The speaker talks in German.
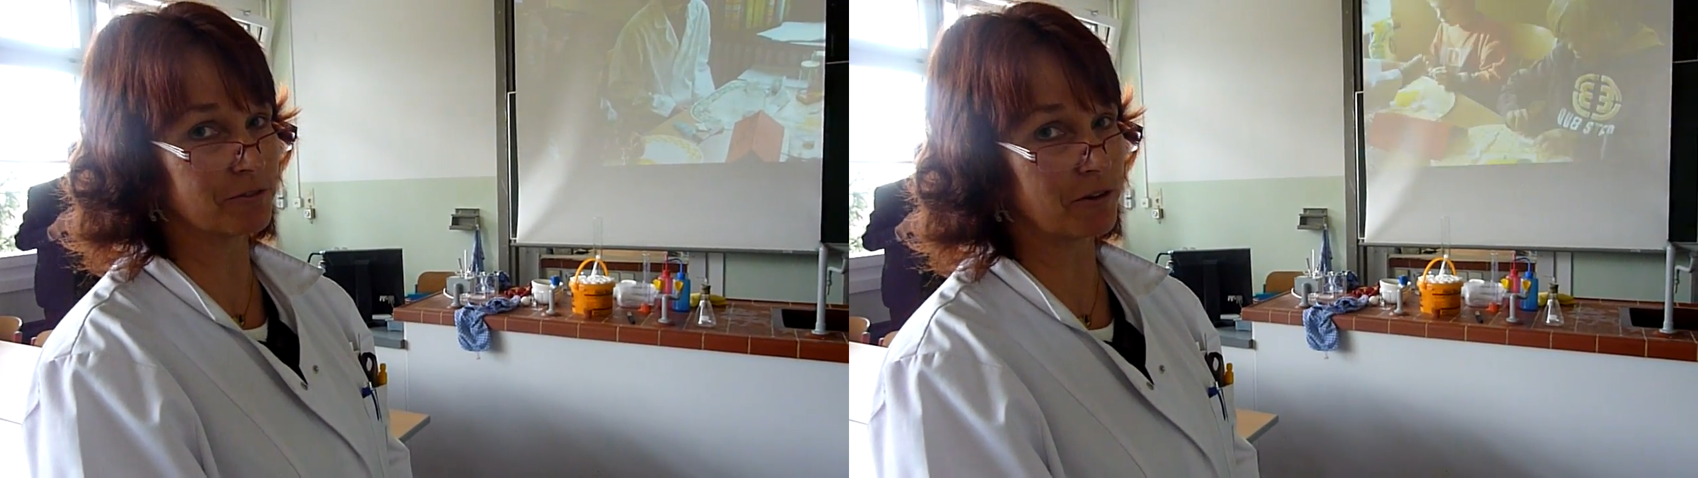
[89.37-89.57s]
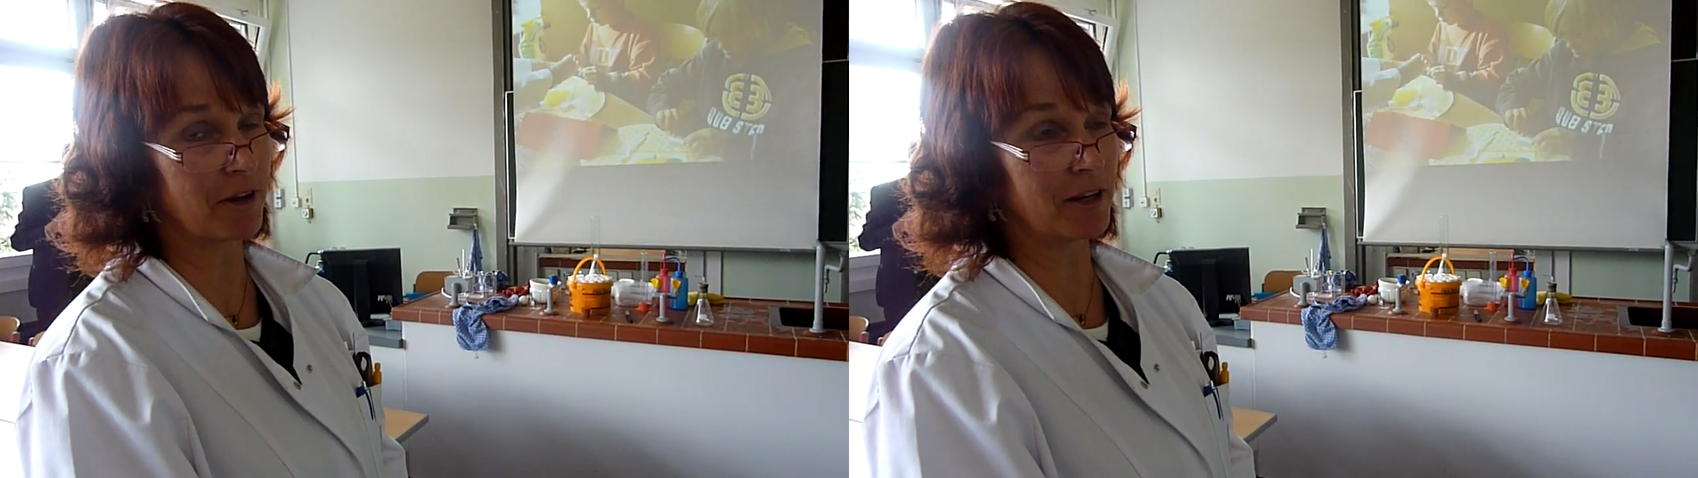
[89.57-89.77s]

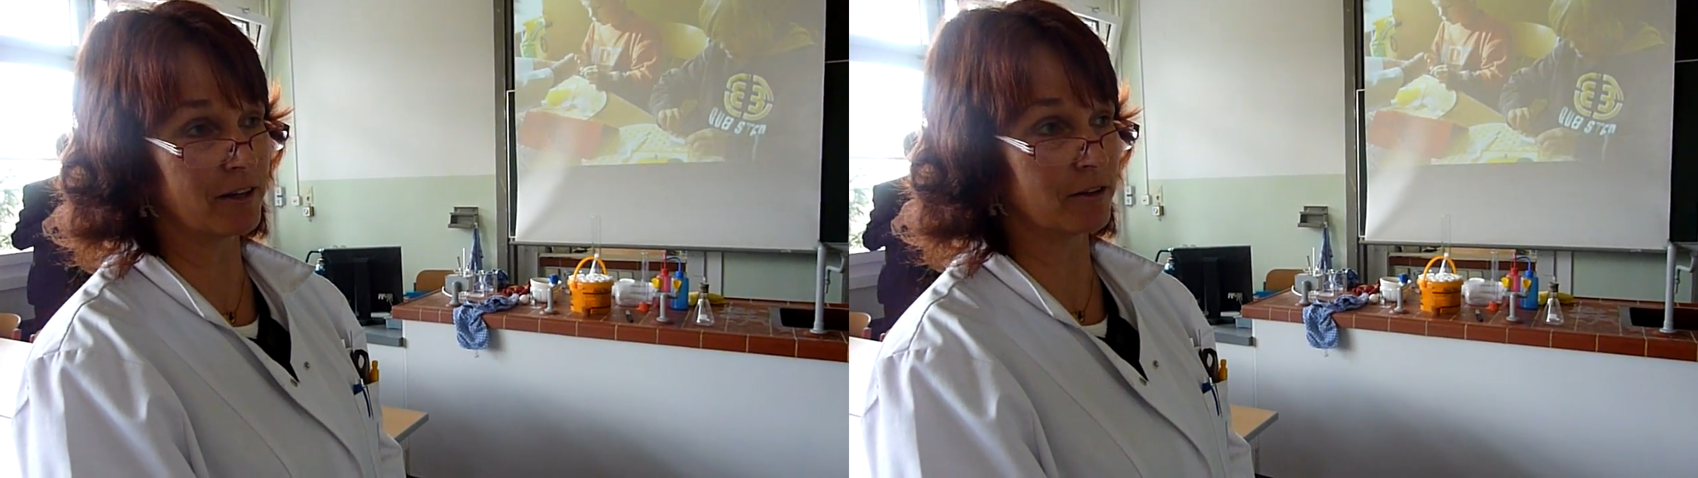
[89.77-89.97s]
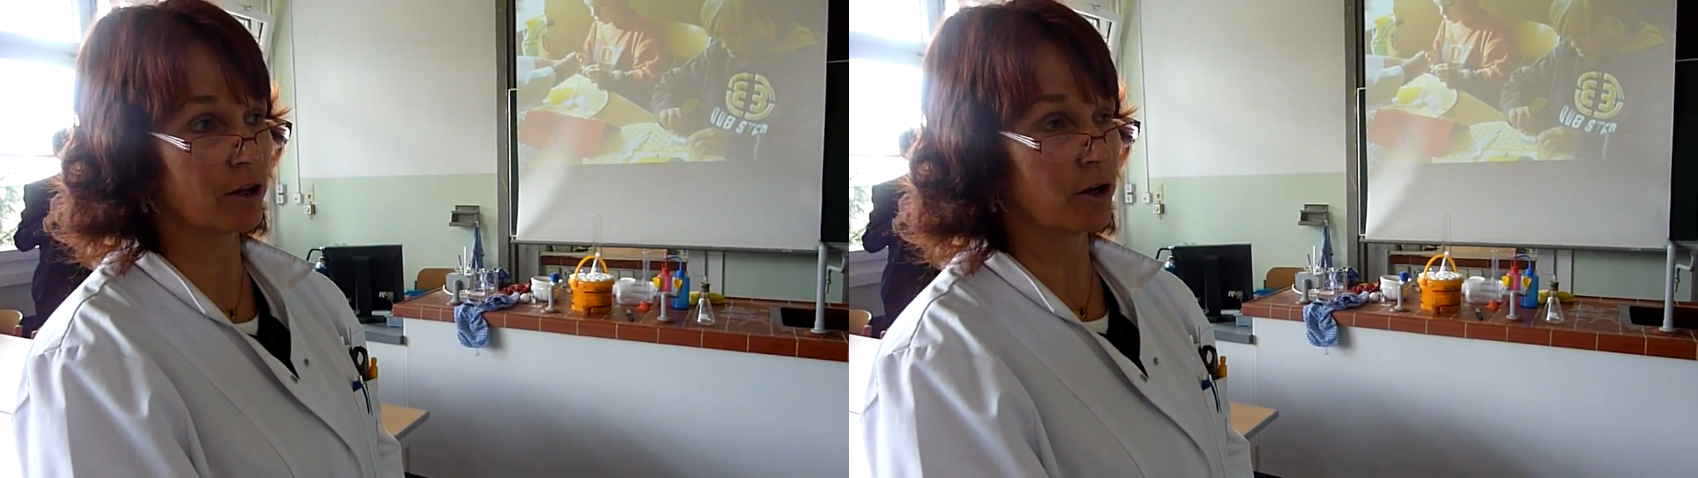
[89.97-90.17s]

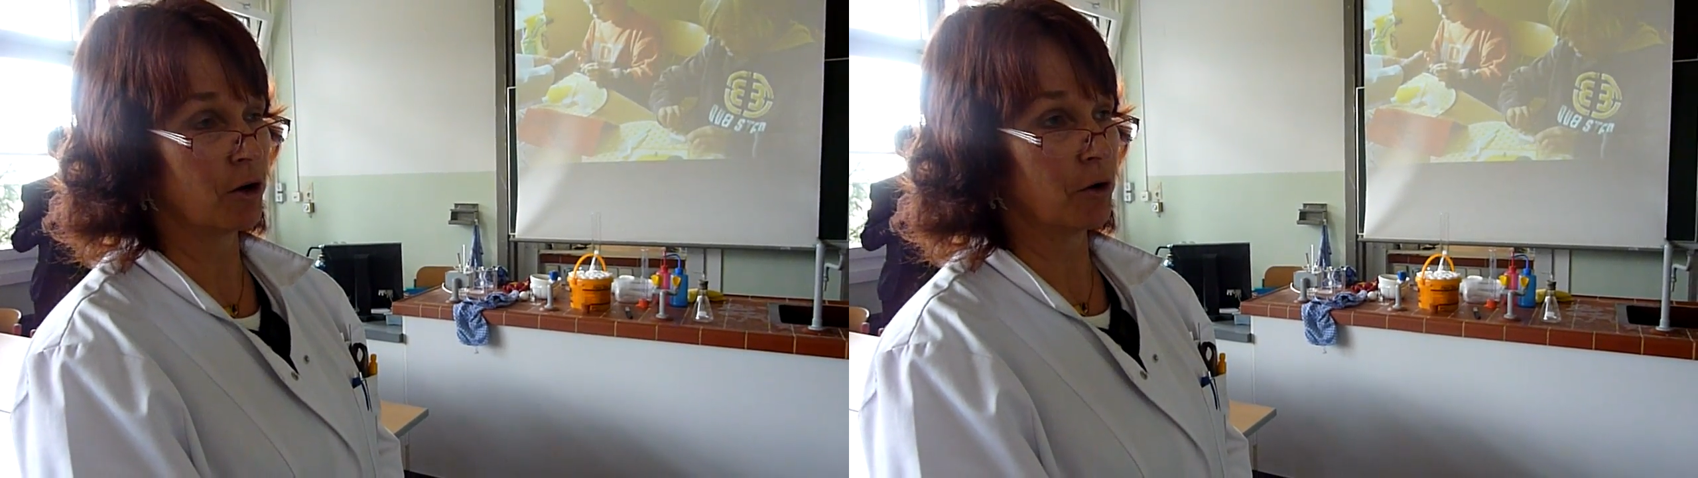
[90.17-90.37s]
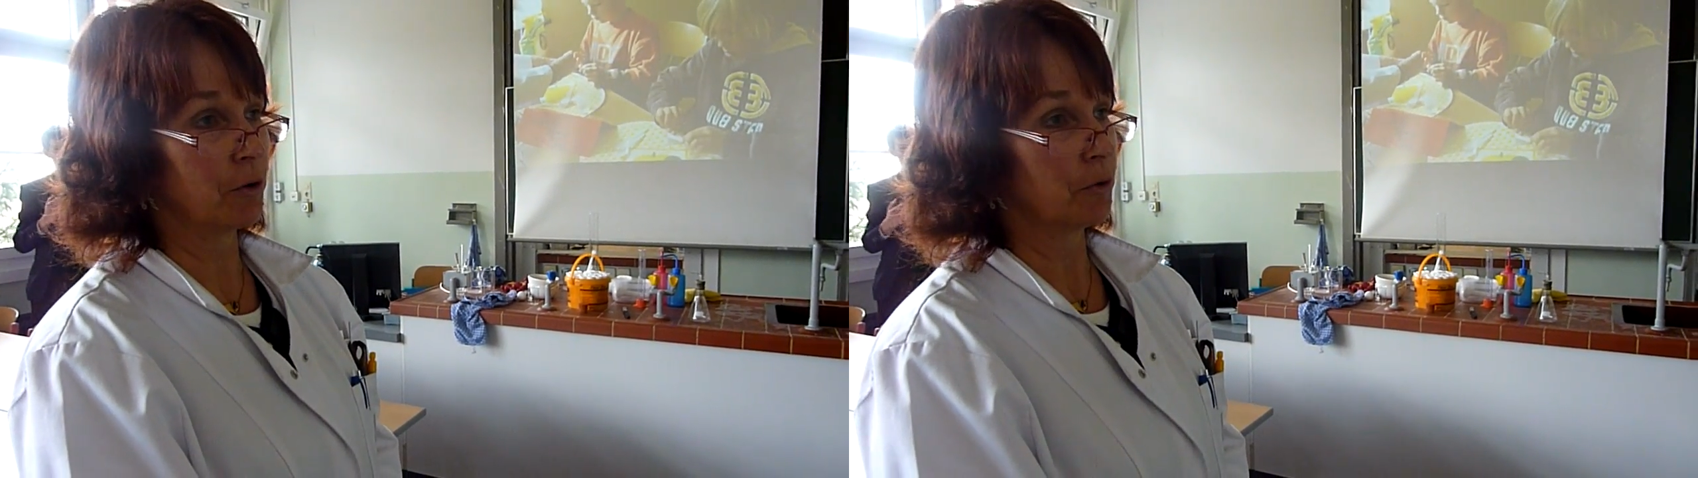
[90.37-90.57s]
verwendet
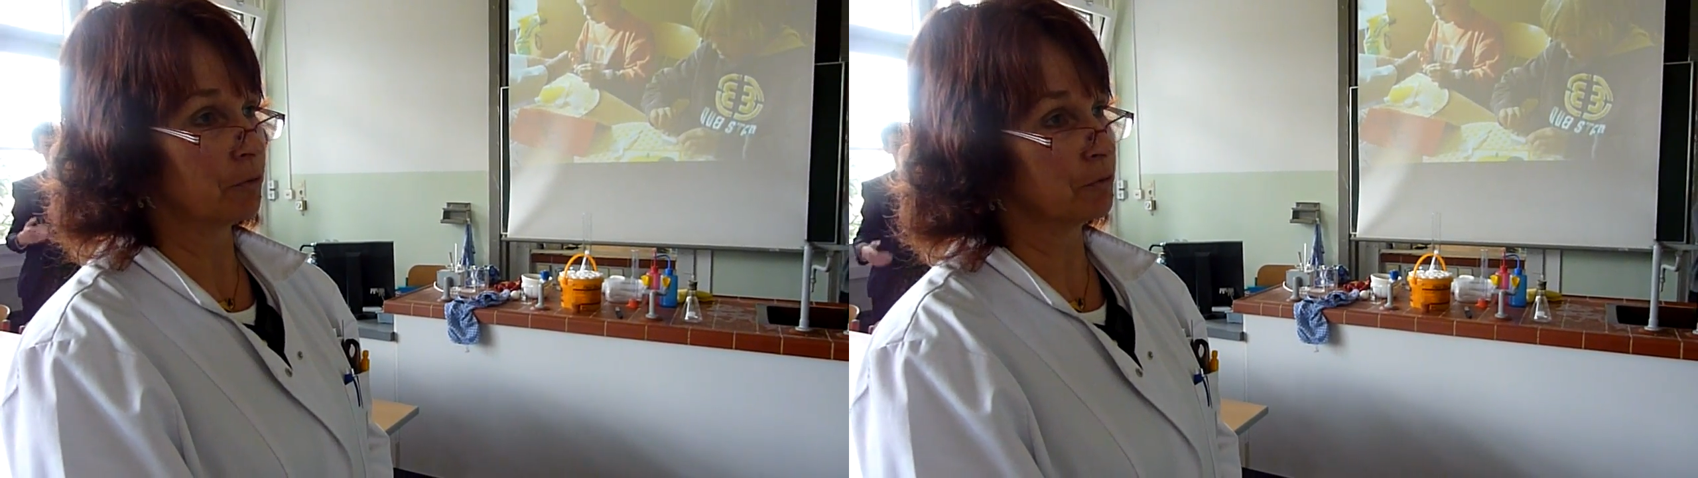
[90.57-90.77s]
mhm.